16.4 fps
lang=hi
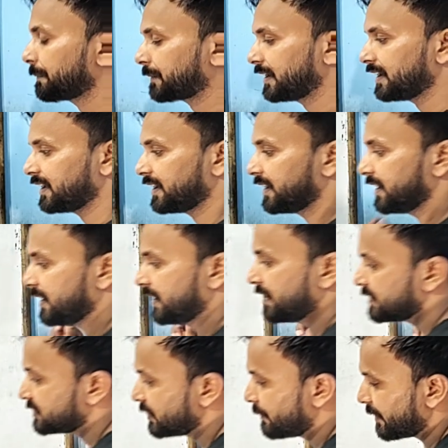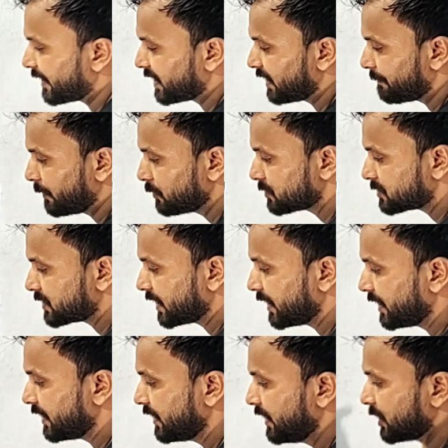अब कह रहे हैं जब बेटा यह पहुंचता
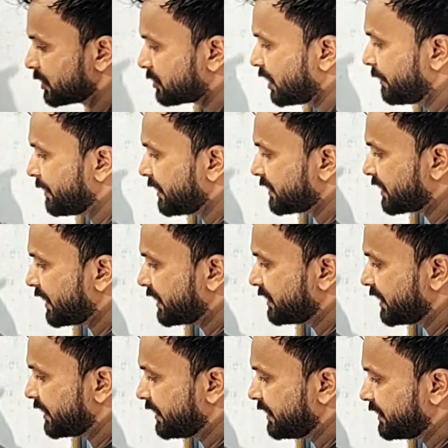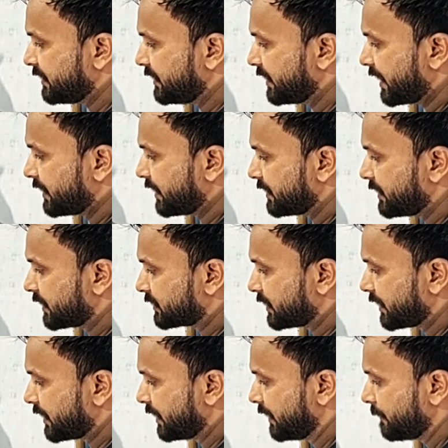है तो अब ये ये ये ये क्या यहाँ
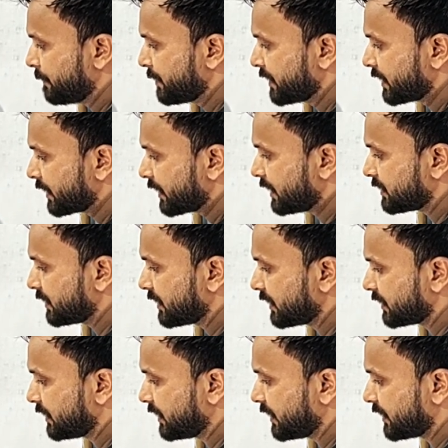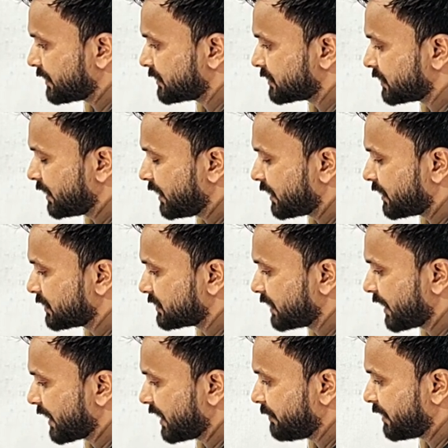देखते हैं कहते हैं कि ये कितना
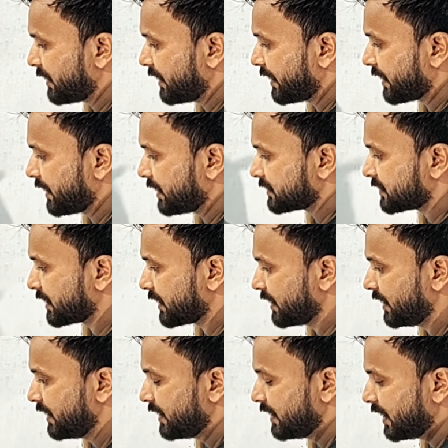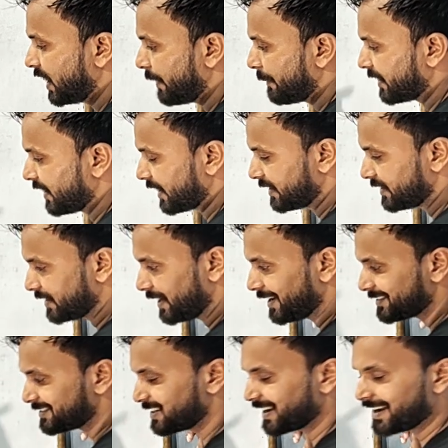एंगल बनना है यहाँ से है अब बेटा अगर
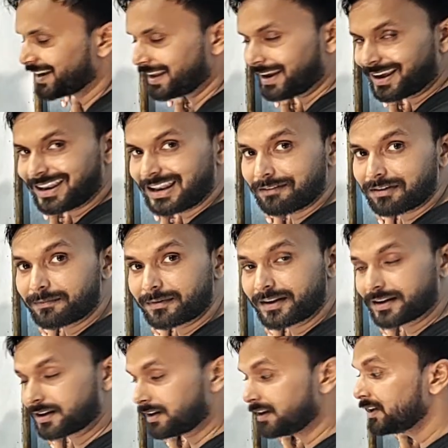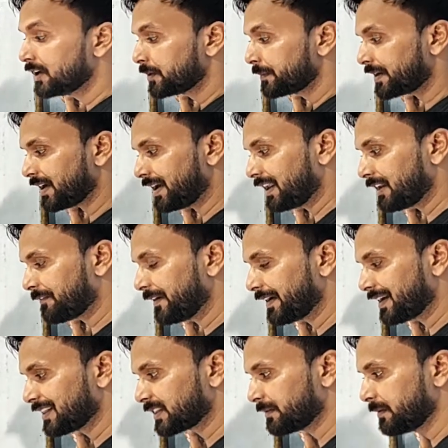यहाँ से एंगल अल्फा बनेगा बेटा अल्फा
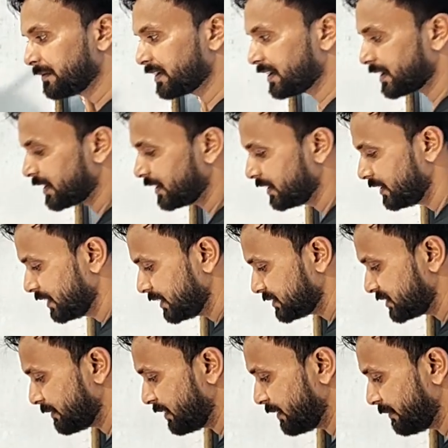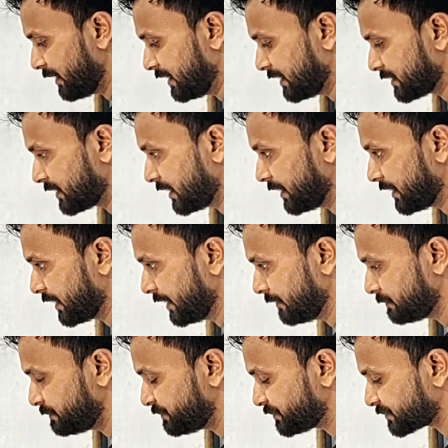एंगल तभी बनेगा जब हम मान लेते हैं ये